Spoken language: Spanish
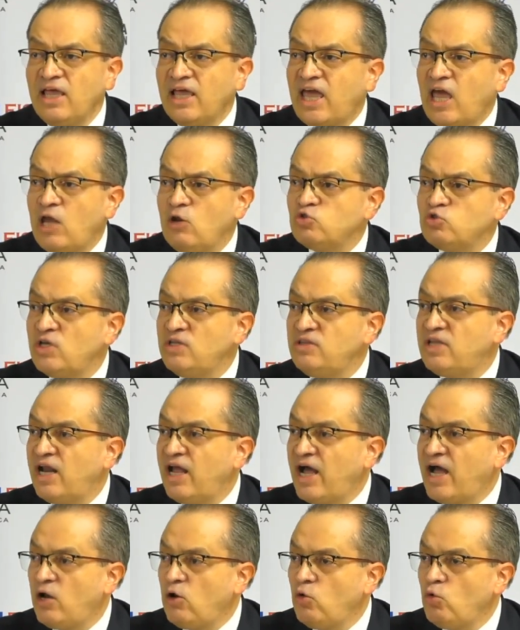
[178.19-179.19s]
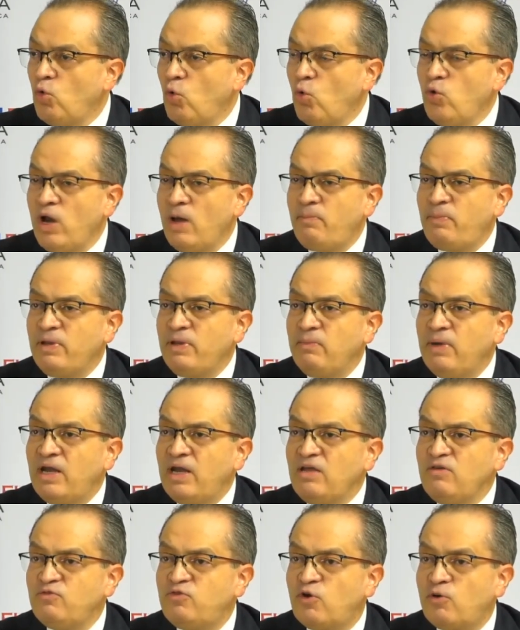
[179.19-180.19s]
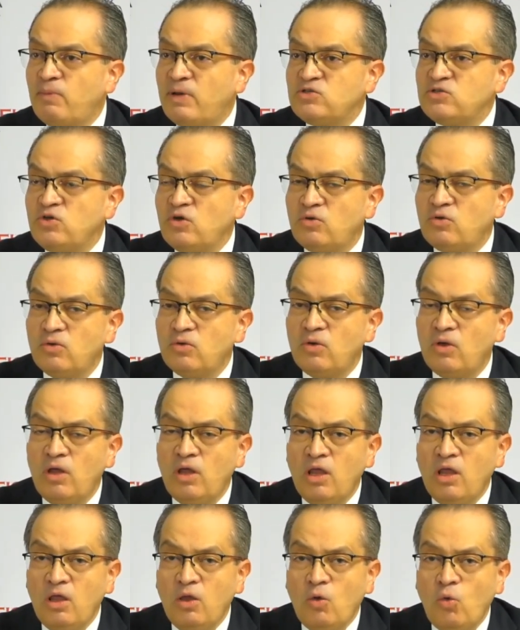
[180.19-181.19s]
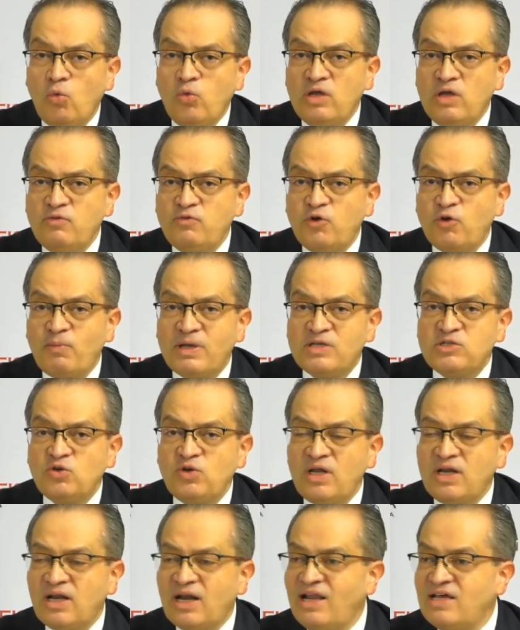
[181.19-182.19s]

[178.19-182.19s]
que nos entregaron una primera información, una información en